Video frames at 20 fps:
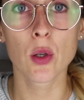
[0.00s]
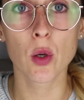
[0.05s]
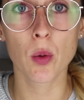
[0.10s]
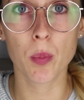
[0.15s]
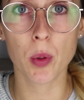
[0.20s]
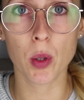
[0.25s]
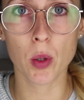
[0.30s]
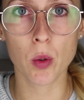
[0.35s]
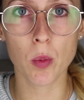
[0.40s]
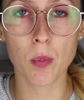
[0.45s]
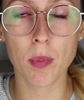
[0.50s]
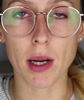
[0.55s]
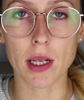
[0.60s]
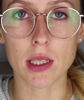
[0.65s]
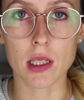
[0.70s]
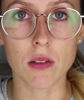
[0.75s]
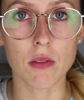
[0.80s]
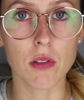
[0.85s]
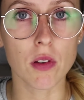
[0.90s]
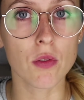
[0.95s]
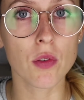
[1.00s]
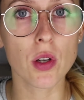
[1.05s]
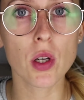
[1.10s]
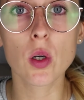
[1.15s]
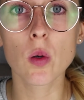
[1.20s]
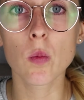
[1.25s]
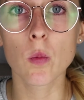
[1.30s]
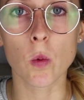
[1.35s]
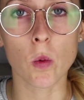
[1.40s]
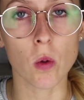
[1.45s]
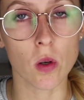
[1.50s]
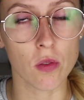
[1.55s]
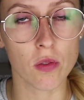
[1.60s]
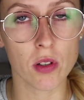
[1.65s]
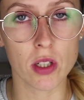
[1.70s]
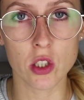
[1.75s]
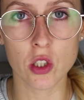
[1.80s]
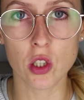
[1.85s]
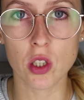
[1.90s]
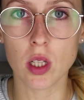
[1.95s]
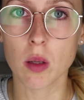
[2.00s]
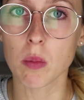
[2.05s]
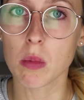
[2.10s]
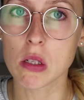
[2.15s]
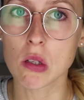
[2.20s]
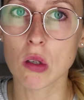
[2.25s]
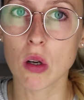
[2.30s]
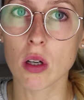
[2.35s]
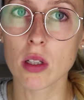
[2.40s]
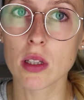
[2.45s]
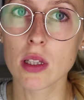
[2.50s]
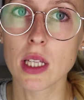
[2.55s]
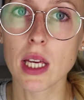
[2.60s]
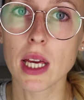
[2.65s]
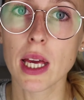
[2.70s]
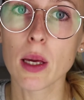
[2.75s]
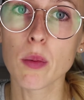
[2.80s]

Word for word: non preoccupatevi, voi comunque farcite i biscotti